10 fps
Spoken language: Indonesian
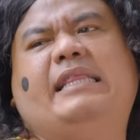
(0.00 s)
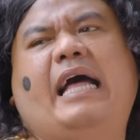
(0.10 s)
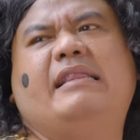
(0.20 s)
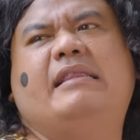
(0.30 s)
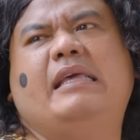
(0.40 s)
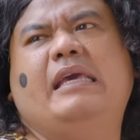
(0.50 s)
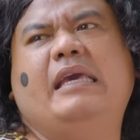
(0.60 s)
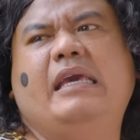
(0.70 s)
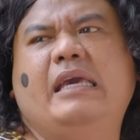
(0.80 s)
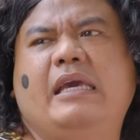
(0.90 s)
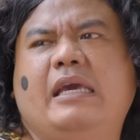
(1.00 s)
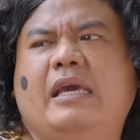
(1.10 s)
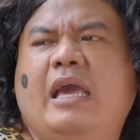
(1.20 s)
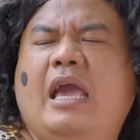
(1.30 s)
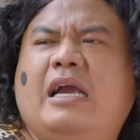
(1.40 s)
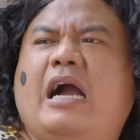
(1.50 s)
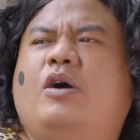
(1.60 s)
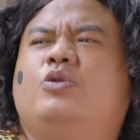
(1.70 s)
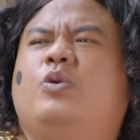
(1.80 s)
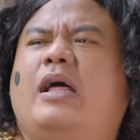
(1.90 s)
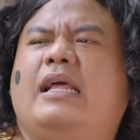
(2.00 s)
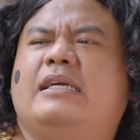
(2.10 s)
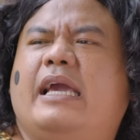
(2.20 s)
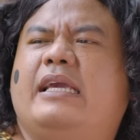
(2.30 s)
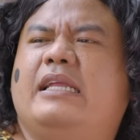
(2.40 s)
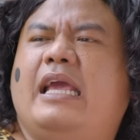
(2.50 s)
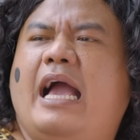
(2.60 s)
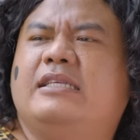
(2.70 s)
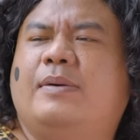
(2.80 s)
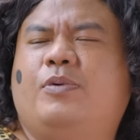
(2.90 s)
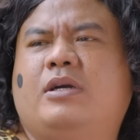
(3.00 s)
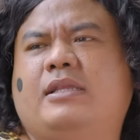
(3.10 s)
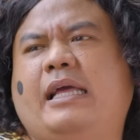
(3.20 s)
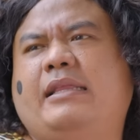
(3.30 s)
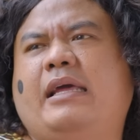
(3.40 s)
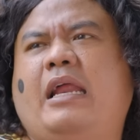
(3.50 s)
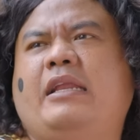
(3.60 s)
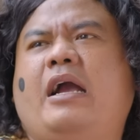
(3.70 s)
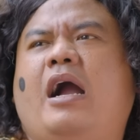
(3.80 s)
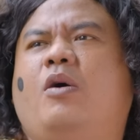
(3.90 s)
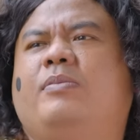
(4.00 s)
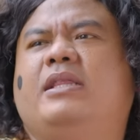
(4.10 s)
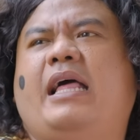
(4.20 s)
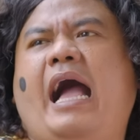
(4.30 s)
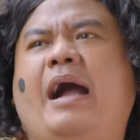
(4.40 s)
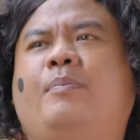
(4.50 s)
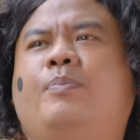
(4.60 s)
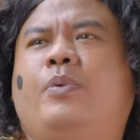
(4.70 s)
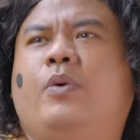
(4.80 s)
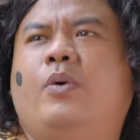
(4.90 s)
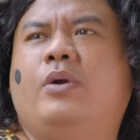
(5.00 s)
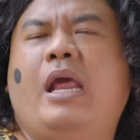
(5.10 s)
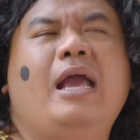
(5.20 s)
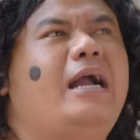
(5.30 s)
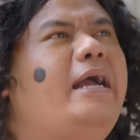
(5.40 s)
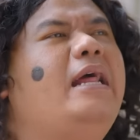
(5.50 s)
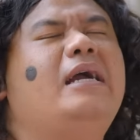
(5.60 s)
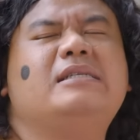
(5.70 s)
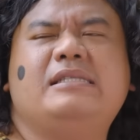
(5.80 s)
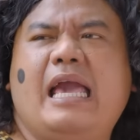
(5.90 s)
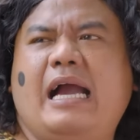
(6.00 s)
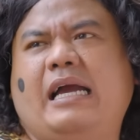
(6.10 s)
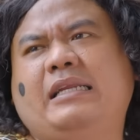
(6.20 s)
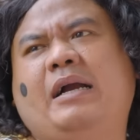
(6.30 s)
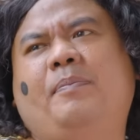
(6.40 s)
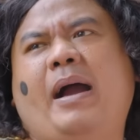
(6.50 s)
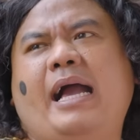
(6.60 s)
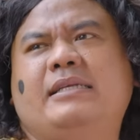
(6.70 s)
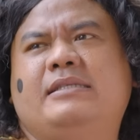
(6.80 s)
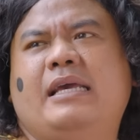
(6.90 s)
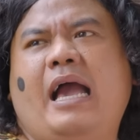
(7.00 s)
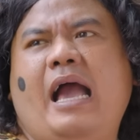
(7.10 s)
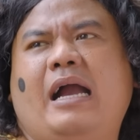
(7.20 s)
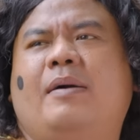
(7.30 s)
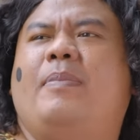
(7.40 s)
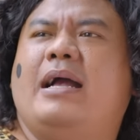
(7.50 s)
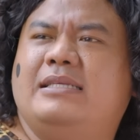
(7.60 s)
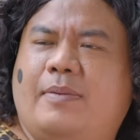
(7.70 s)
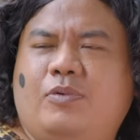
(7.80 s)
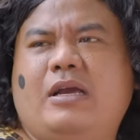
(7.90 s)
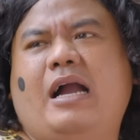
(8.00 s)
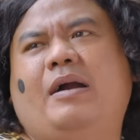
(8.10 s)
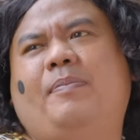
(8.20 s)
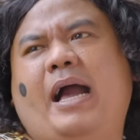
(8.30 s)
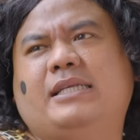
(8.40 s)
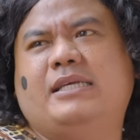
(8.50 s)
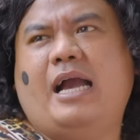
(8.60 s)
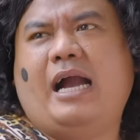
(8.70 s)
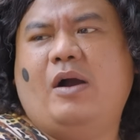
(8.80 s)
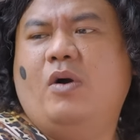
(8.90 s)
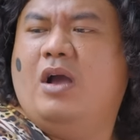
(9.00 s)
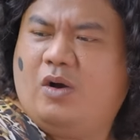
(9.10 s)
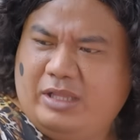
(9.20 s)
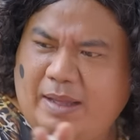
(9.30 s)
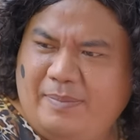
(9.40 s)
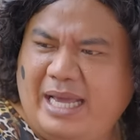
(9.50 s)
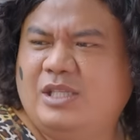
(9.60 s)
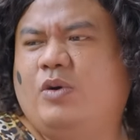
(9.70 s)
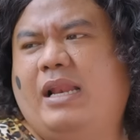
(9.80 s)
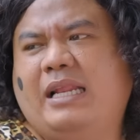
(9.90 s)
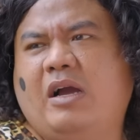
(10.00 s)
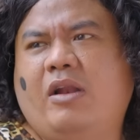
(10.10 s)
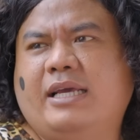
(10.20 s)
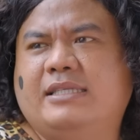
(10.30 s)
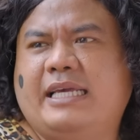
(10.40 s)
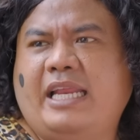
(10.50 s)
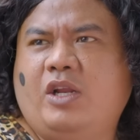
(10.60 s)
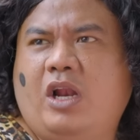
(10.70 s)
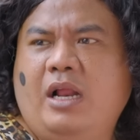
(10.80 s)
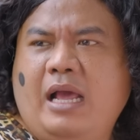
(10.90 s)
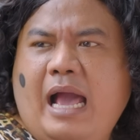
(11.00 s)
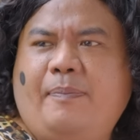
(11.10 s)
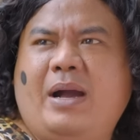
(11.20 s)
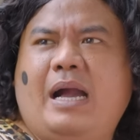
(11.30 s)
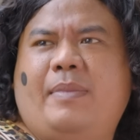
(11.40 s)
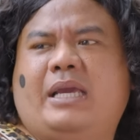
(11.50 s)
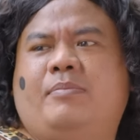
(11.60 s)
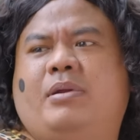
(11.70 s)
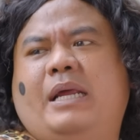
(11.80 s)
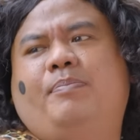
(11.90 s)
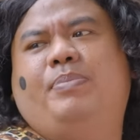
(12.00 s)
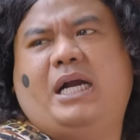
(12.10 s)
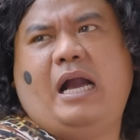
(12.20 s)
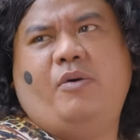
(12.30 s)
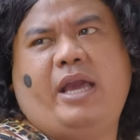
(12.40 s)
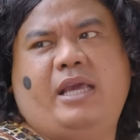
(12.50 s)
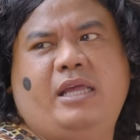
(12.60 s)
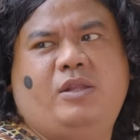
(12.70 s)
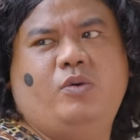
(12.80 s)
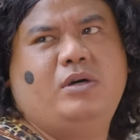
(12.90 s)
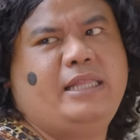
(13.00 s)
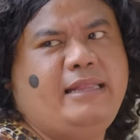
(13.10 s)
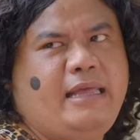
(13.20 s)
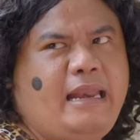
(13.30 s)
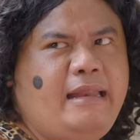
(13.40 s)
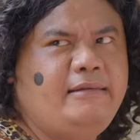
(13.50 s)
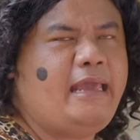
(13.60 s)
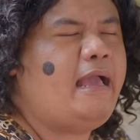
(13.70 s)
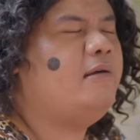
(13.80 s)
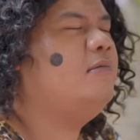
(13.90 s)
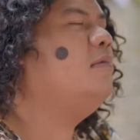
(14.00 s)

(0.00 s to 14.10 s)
tati, kau jualan kayak gini aja pun keteterannya kau minta ampun. Kadang kesiangan ke pajak, ke pajak pun nggak pajak kau. Kau tambahi jualan kau lagi cendol, apa nggak makin berebek kau kayak gitu keteterannya?